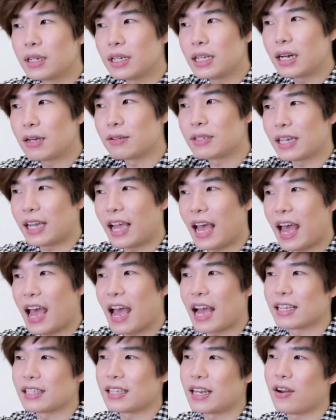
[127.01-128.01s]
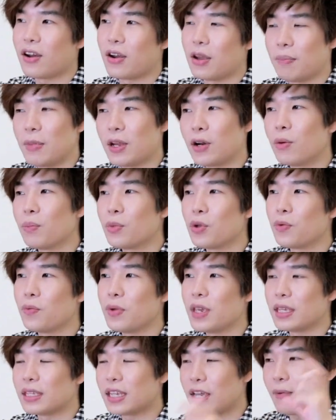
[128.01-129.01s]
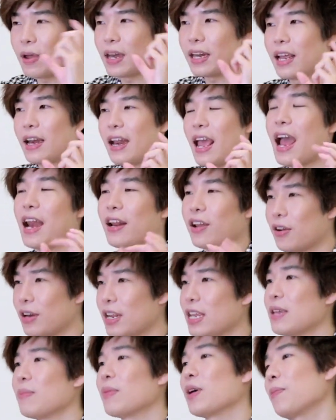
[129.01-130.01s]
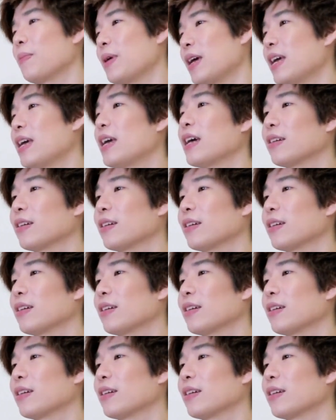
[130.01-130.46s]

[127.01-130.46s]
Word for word: ที่เราจะกางซะหน่อยมีร่ม UV ใส่แว่นกันแดดก็ดีมา